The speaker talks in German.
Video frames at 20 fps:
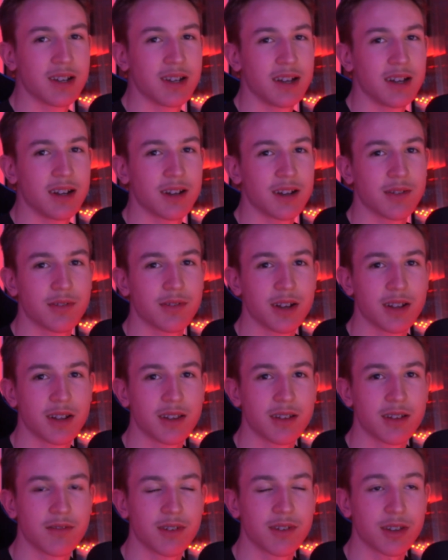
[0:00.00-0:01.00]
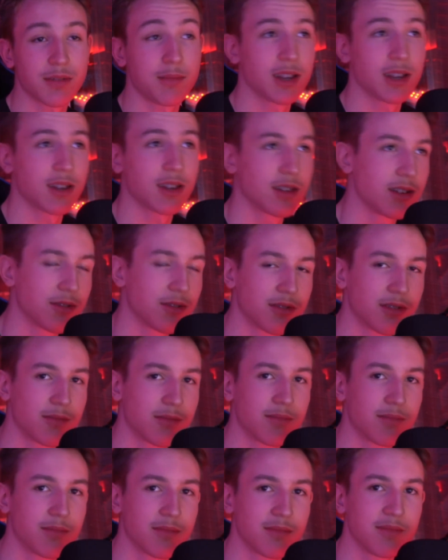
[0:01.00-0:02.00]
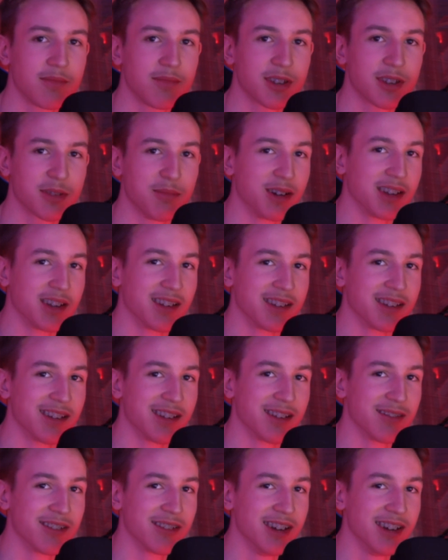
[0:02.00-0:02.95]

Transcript: angefertigt, was meiner Nano. Was meiner Nano.